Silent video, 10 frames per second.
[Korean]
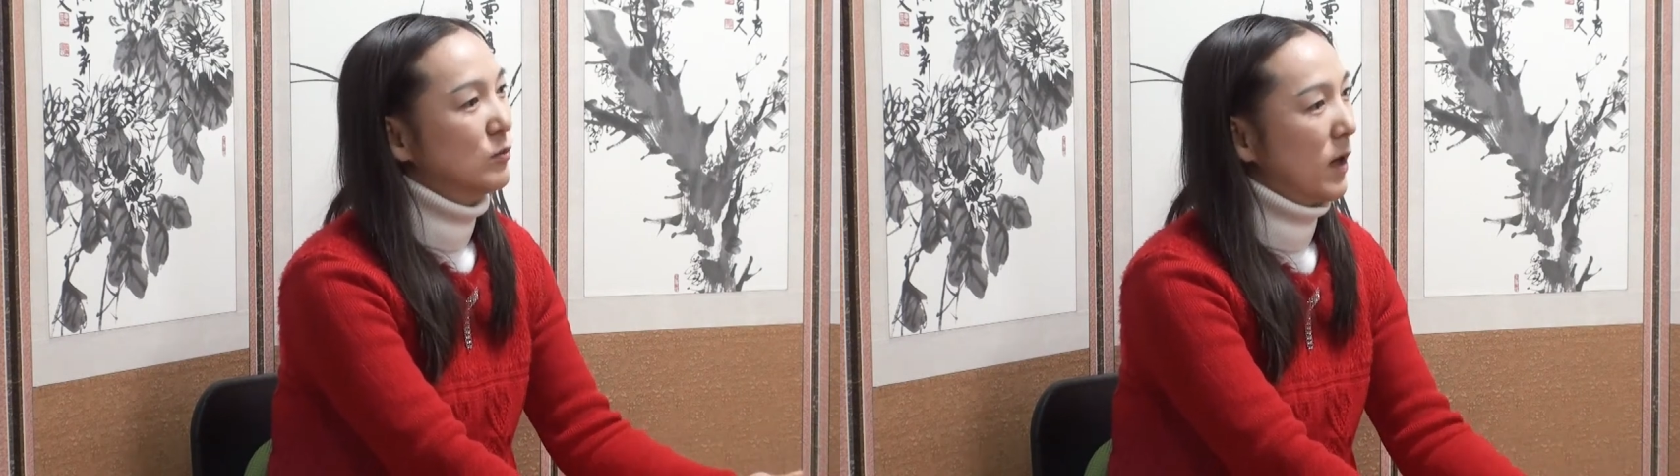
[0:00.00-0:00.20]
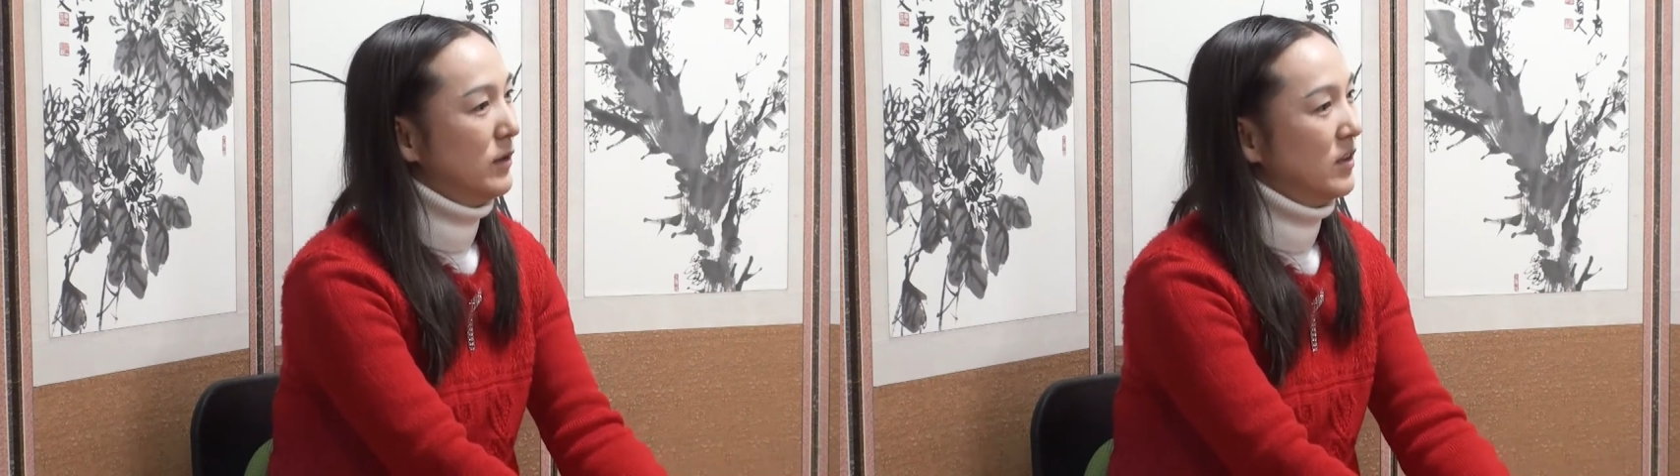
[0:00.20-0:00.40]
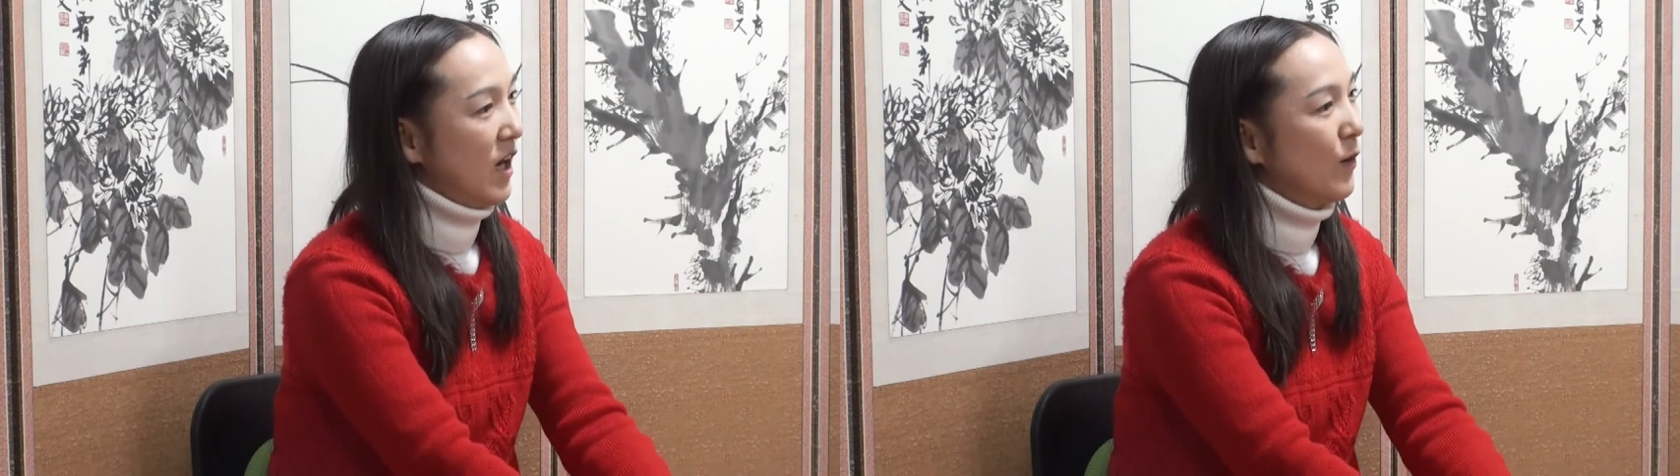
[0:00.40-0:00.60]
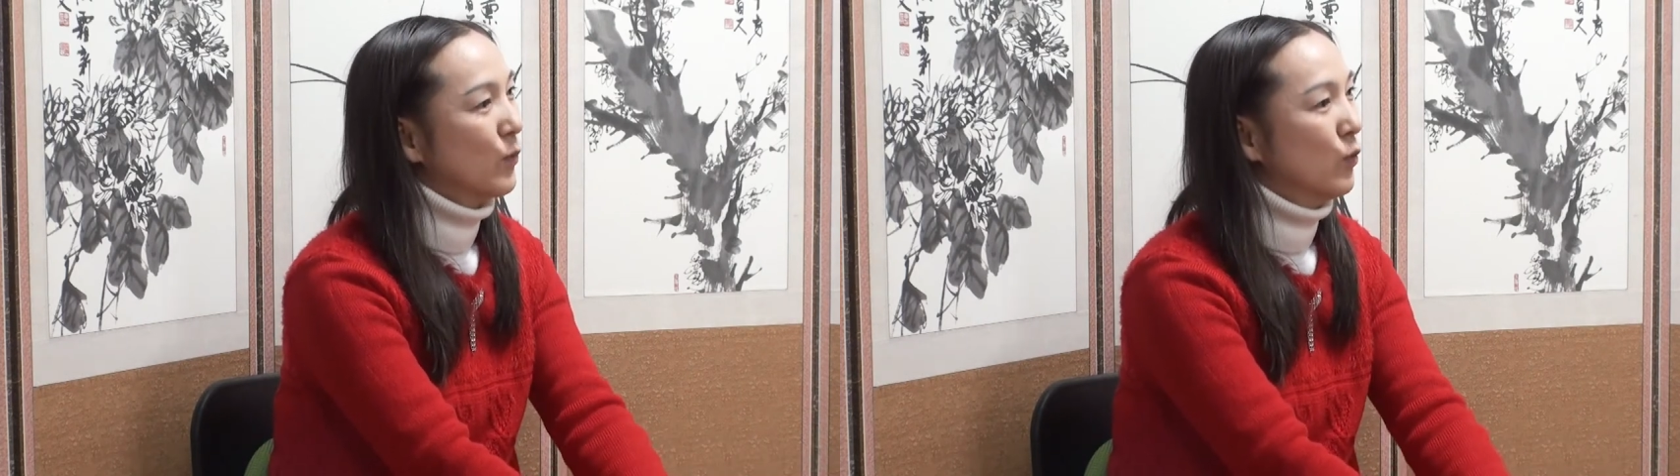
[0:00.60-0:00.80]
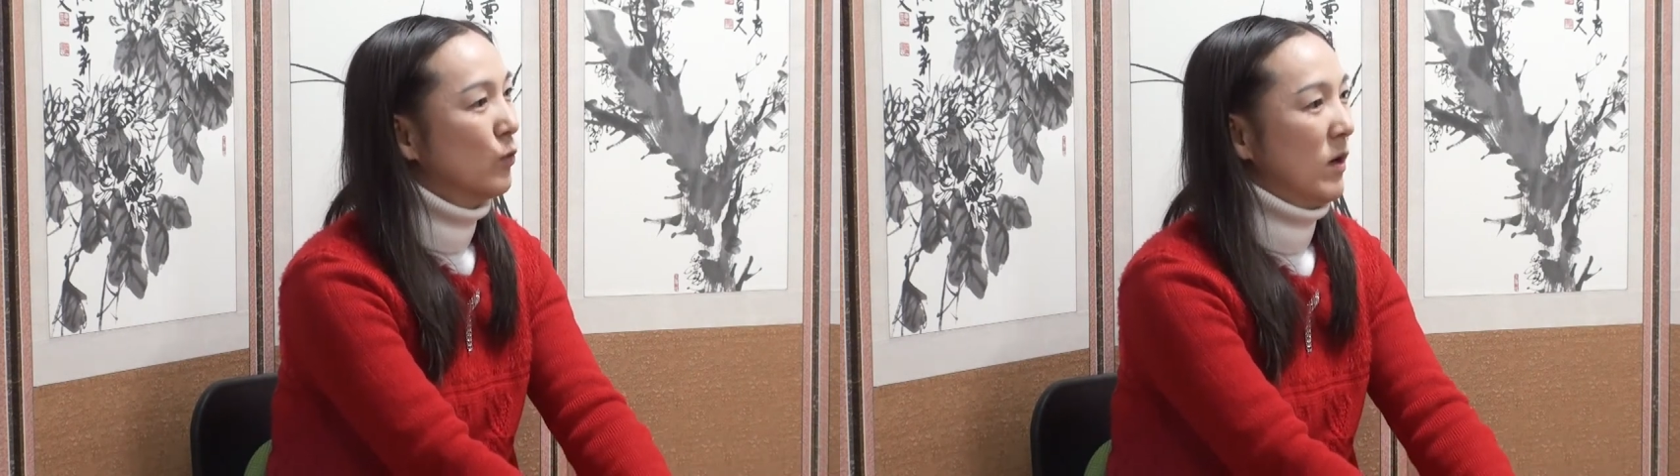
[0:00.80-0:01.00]
많이
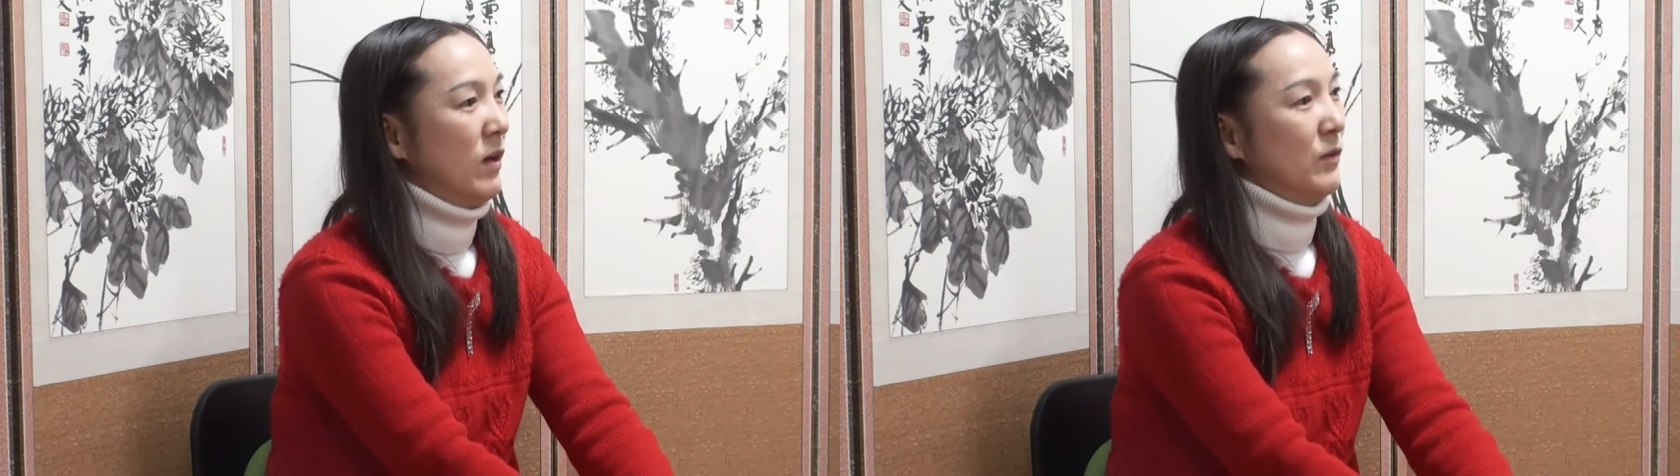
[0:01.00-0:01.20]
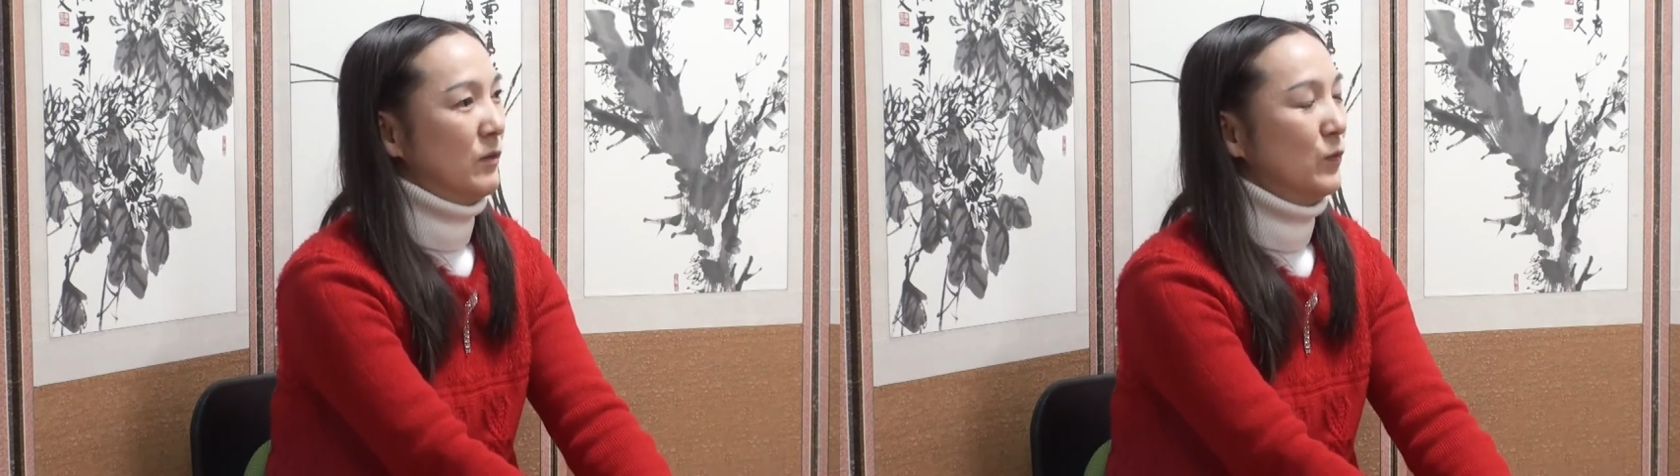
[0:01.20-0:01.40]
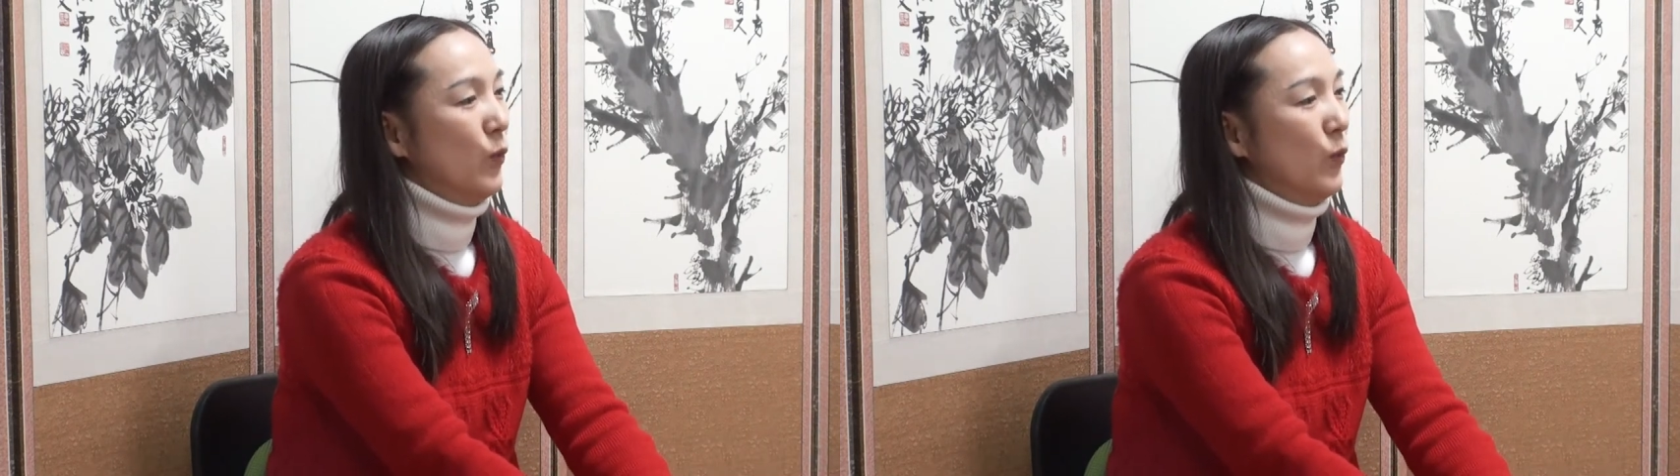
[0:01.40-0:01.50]
타고 막 음, 음, 음.